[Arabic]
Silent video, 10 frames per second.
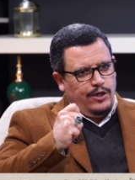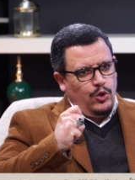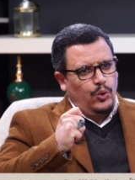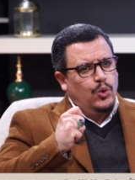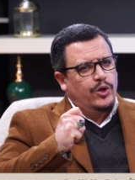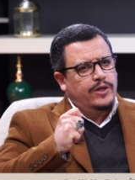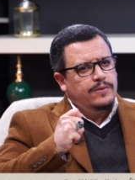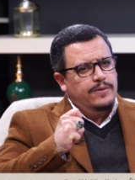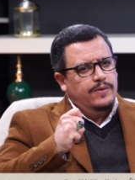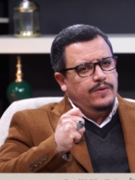الحقوق
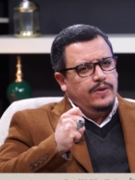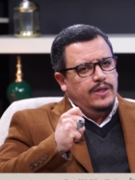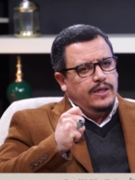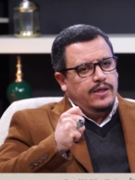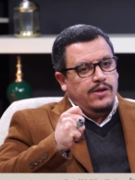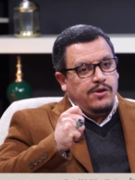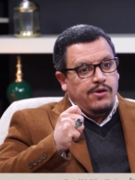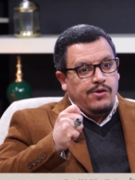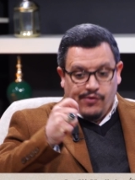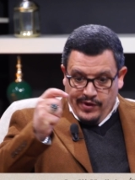
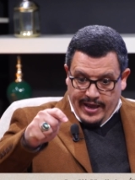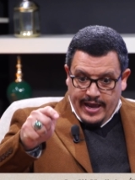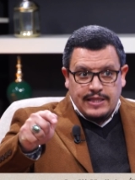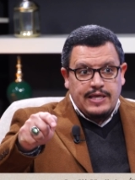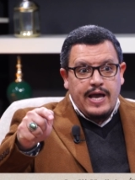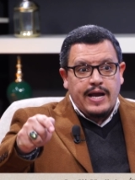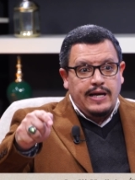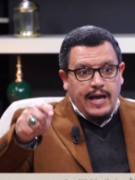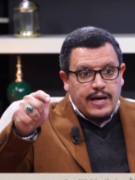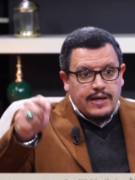هذا
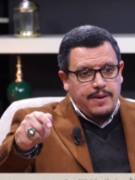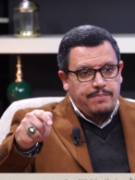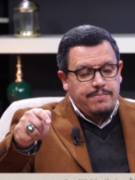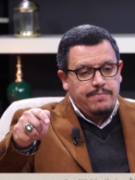أكل حرام